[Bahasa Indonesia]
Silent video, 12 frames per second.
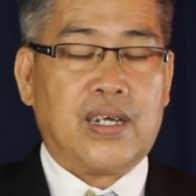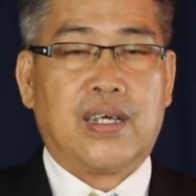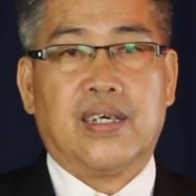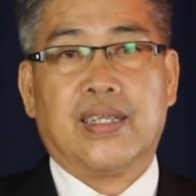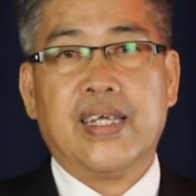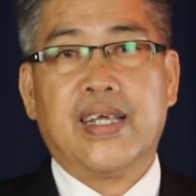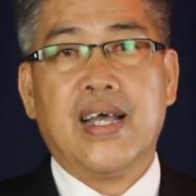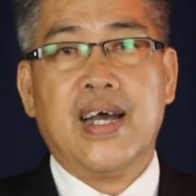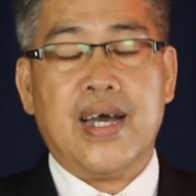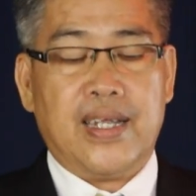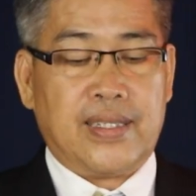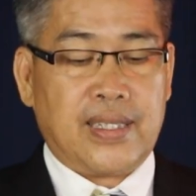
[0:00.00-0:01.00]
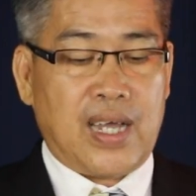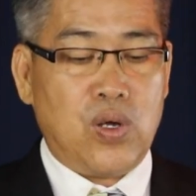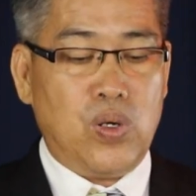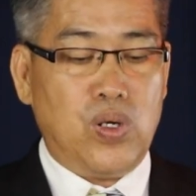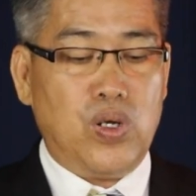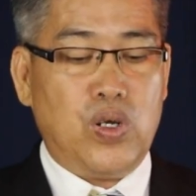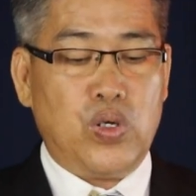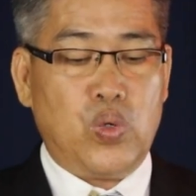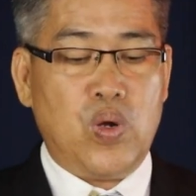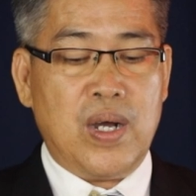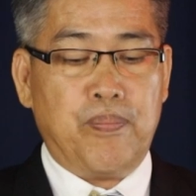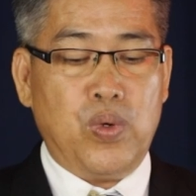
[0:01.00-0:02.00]
ketiga tahun
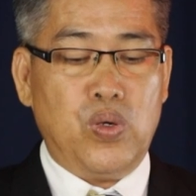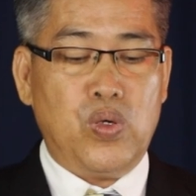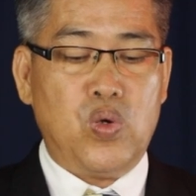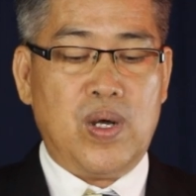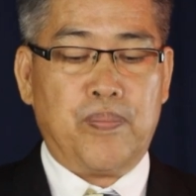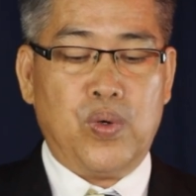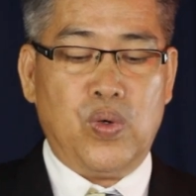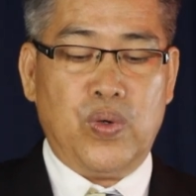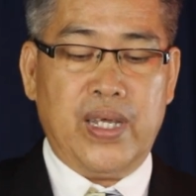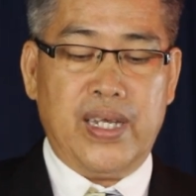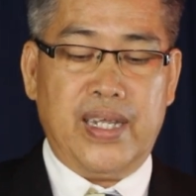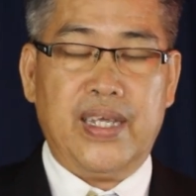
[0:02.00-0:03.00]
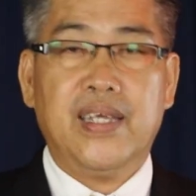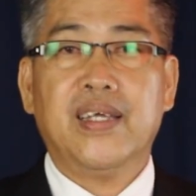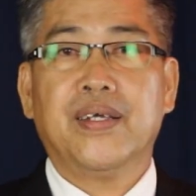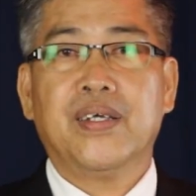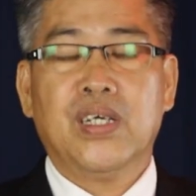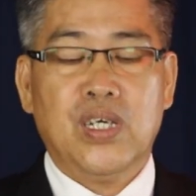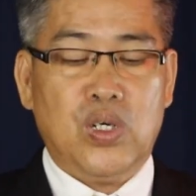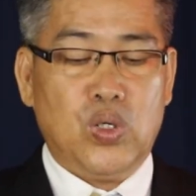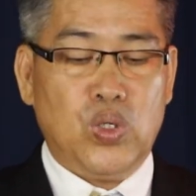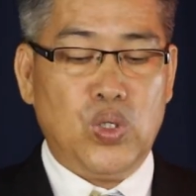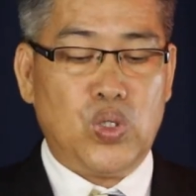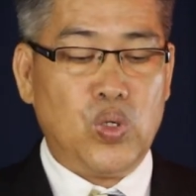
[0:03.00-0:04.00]
2020 ini
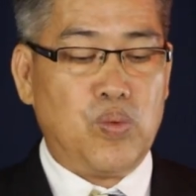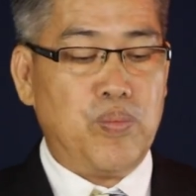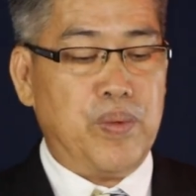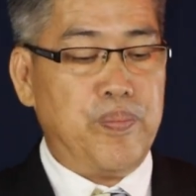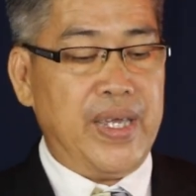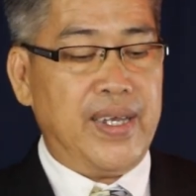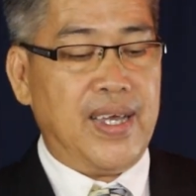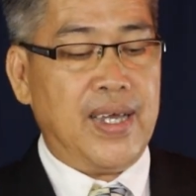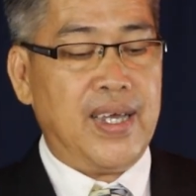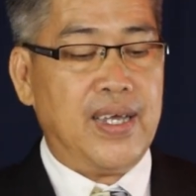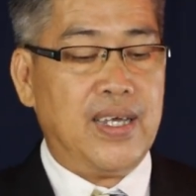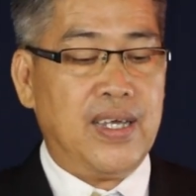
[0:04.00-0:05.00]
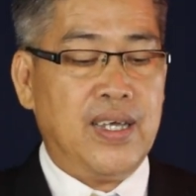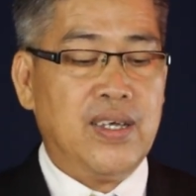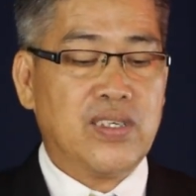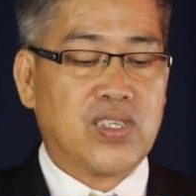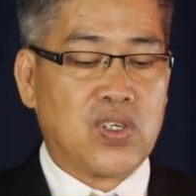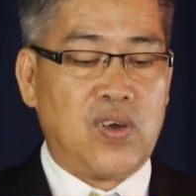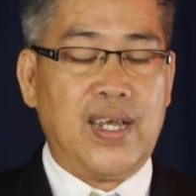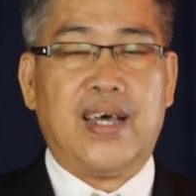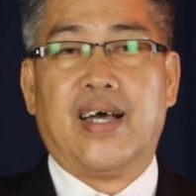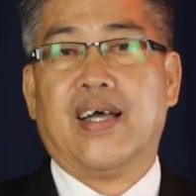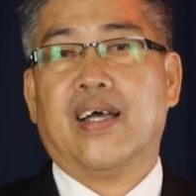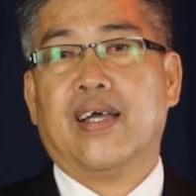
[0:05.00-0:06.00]
untuk membina
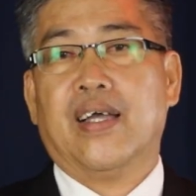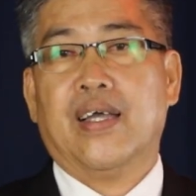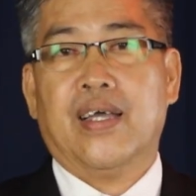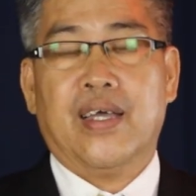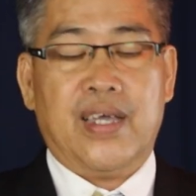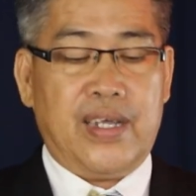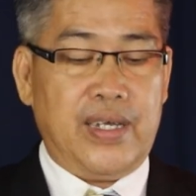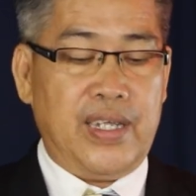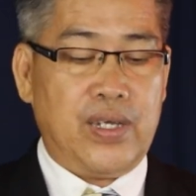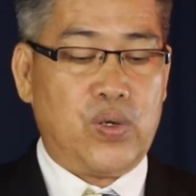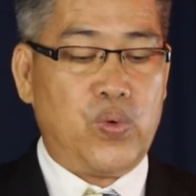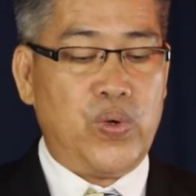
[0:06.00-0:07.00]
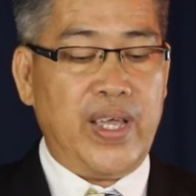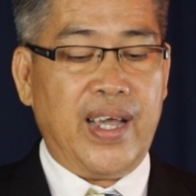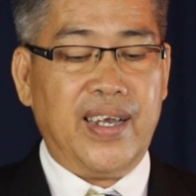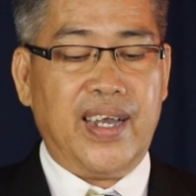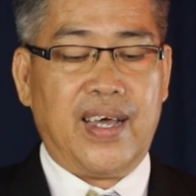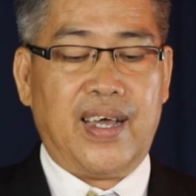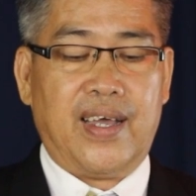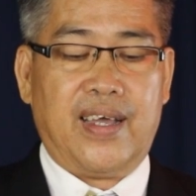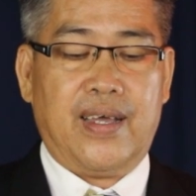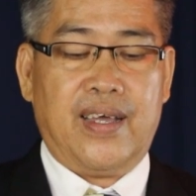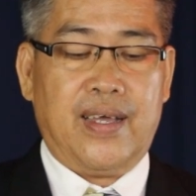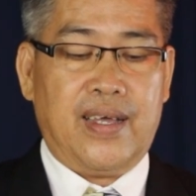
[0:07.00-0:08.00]
sekolah di Guyana
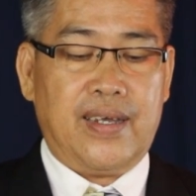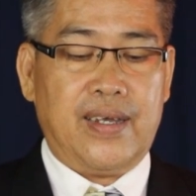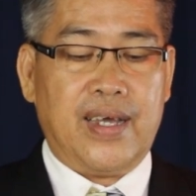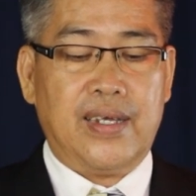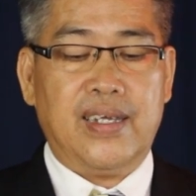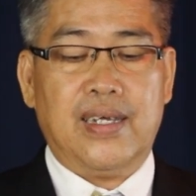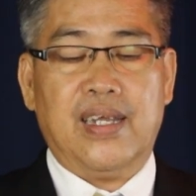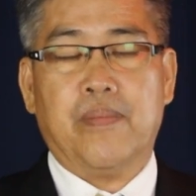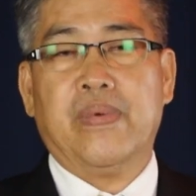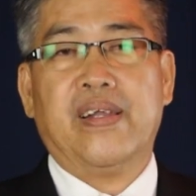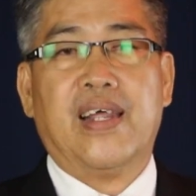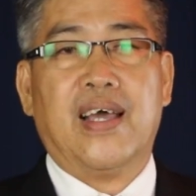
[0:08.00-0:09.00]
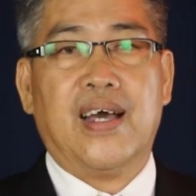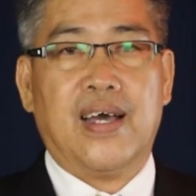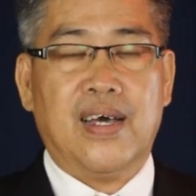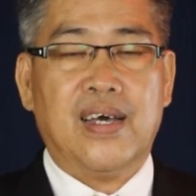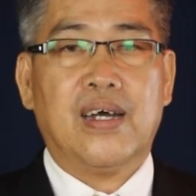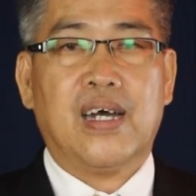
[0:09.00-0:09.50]
dan di Liberia